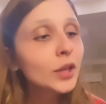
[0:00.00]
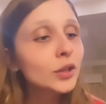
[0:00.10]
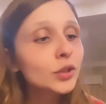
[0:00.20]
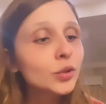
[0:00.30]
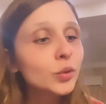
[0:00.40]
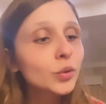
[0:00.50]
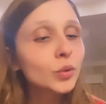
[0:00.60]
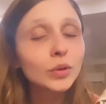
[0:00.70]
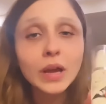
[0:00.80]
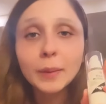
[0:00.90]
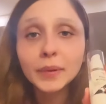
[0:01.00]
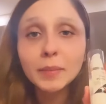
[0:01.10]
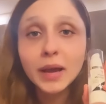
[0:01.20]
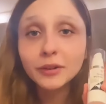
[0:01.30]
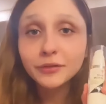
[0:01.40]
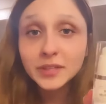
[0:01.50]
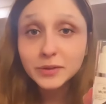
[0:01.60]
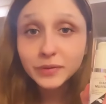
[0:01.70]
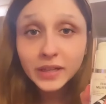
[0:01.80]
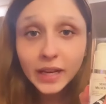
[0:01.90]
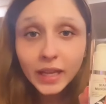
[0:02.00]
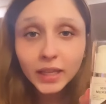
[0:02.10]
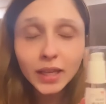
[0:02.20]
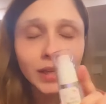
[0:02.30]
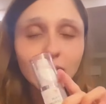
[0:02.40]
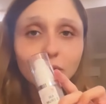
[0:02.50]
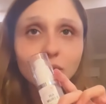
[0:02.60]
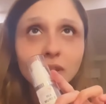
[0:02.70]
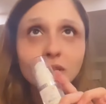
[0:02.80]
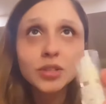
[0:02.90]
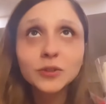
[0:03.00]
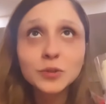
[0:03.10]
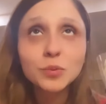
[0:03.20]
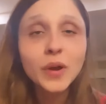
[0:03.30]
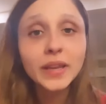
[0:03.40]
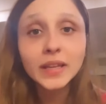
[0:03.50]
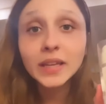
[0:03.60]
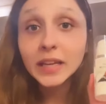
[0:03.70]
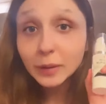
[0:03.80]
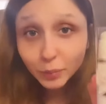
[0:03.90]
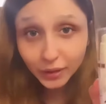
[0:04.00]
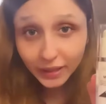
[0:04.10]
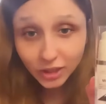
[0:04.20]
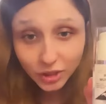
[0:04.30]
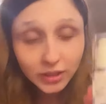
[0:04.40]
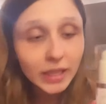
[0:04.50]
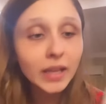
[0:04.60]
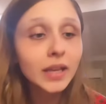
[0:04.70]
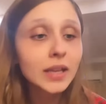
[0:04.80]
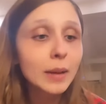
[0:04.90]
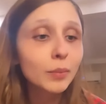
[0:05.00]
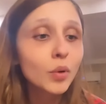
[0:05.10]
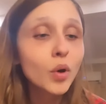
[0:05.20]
तो आपके बाल फ्रिज फ्री रहेंगे एक तो इतनी अच्छी खुशबू आएगी हीट प्रोटेक्शन देगा ये आपको और